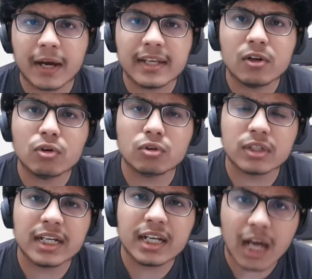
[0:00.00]
भाई ये लोग
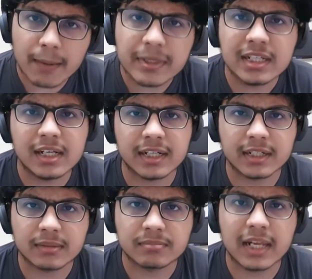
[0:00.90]
रुकने का नाम ही नहीं ले
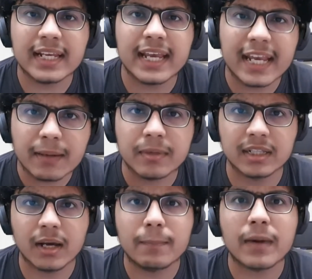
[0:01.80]
रहे हैं लाइक like, एक
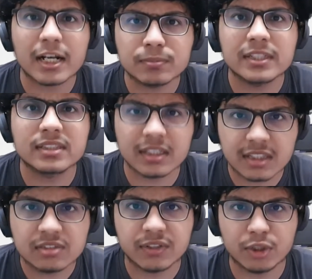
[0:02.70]
बंदा पाँच पाँच
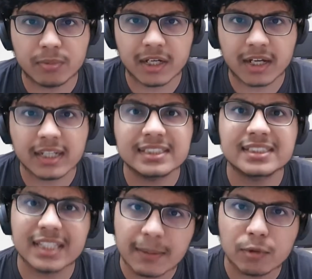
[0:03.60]
दस दस वीडियो बना रहा है
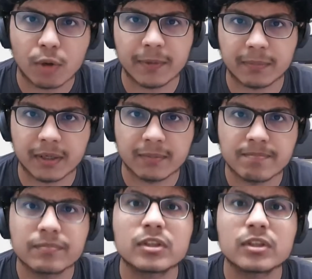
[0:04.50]
सेम टॉपिक पे